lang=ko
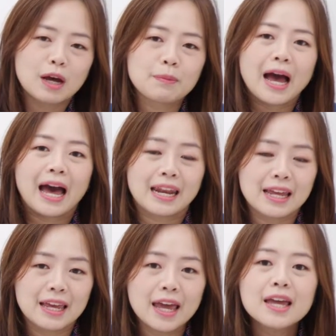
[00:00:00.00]
나면
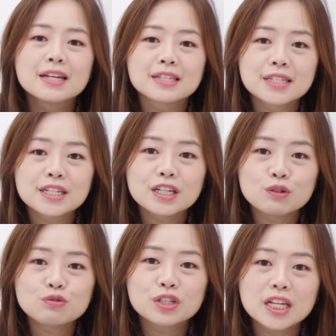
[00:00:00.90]
아래에
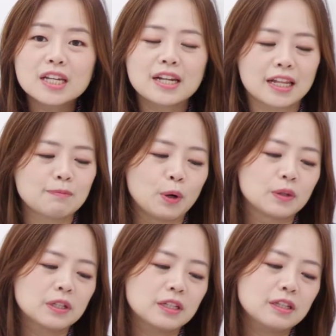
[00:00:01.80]
지우기라는
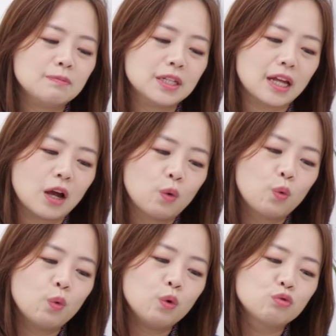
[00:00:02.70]
버튼이 뜹니다.
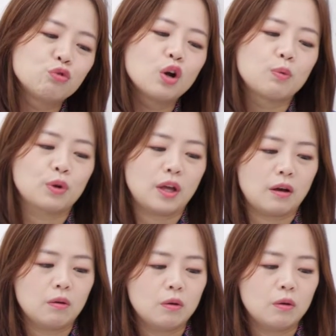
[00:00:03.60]
그거 눌러볼게요.